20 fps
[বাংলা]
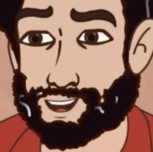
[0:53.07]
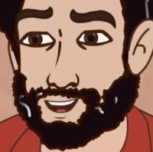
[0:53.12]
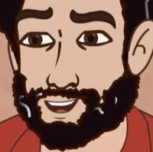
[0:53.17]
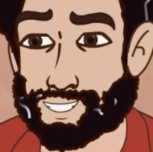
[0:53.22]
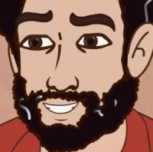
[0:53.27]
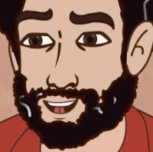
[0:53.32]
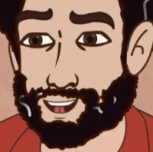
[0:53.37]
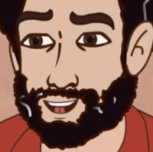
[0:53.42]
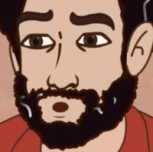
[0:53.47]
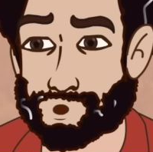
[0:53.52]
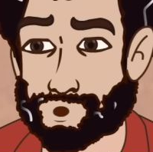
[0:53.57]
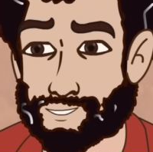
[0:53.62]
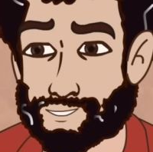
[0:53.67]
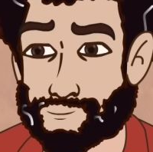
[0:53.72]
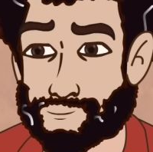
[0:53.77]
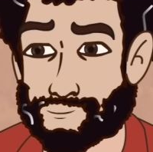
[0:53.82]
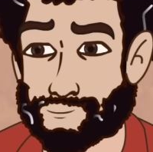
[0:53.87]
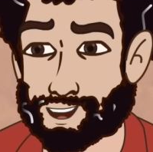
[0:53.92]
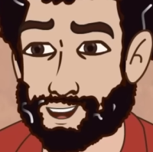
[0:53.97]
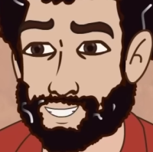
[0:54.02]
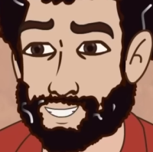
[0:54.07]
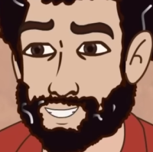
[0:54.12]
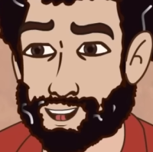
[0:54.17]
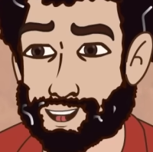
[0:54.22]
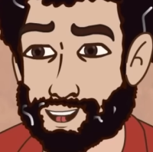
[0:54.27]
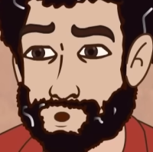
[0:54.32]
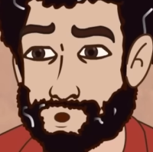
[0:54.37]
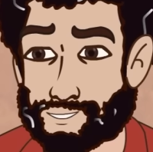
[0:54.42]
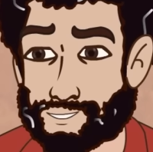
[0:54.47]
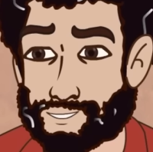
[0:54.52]
হ্যাঁ বাবু
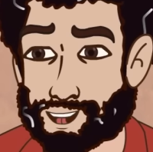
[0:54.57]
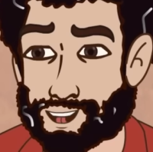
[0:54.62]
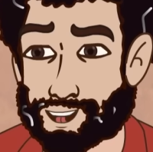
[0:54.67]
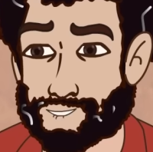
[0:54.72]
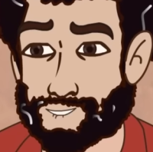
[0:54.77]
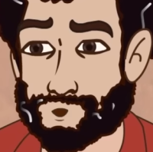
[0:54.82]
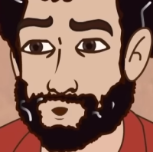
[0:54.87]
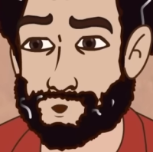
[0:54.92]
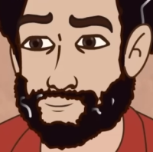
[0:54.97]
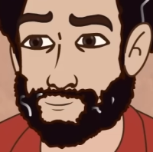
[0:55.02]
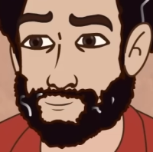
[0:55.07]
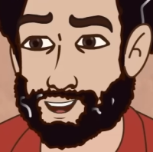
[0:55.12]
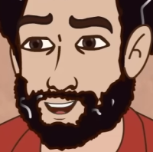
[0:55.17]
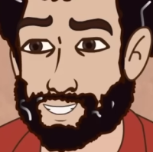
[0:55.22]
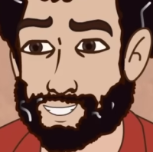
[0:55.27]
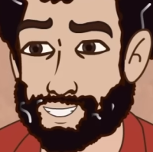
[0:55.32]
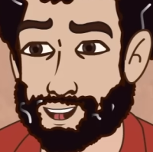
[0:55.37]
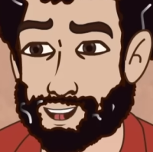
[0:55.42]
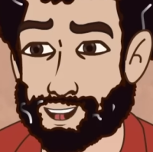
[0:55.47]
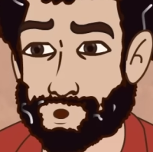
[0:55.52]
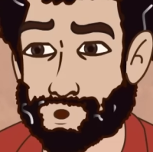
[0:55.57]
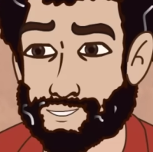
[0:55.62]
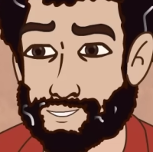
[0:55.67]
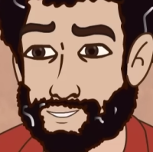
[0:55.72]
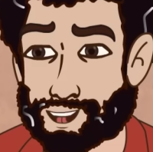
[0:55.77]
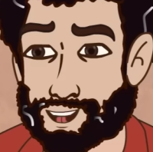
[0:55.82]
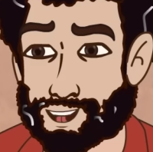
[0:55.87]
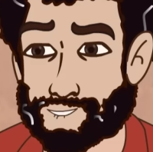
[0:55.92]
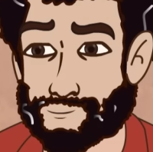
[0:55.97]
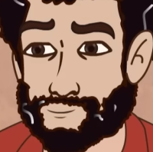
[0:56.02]
অফিসে আমি আর আপনি
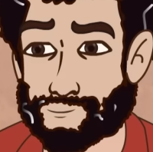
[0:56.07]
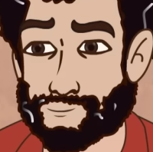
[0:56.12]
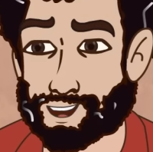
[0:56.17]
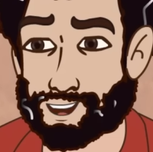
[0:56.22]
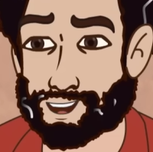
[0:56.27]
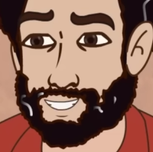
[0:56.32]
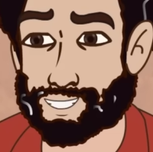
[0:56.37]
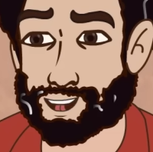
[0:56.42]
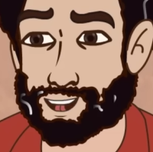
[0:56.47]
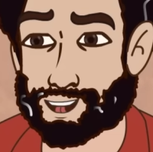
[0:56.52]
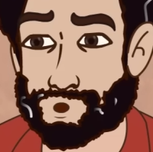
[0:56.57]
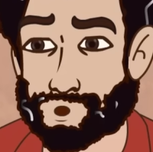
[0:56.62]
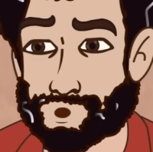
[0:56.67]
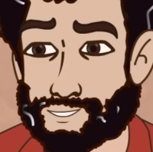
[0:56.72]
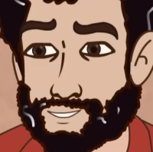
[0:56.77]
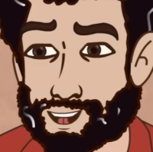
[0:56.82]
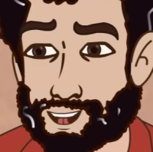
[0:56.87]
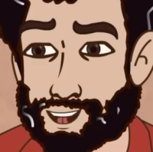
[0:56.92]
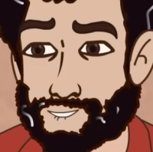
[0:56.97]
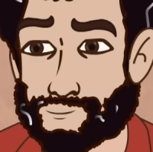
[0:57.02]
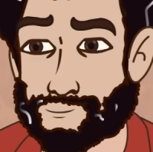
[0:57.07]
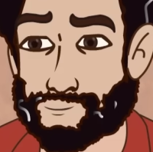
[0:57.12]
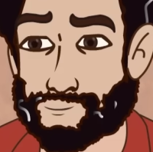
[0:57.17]
ছাড়া কেউ নেই